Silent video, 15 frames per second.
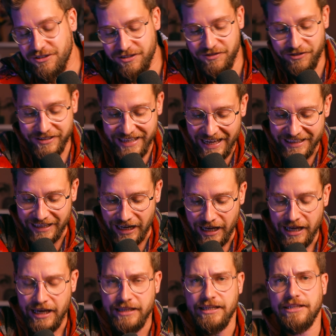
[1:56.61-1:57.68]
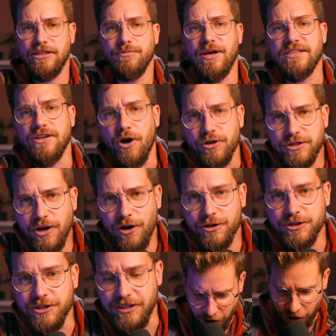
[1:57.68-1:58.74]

rozwiązania. Natomiast o co chodzi?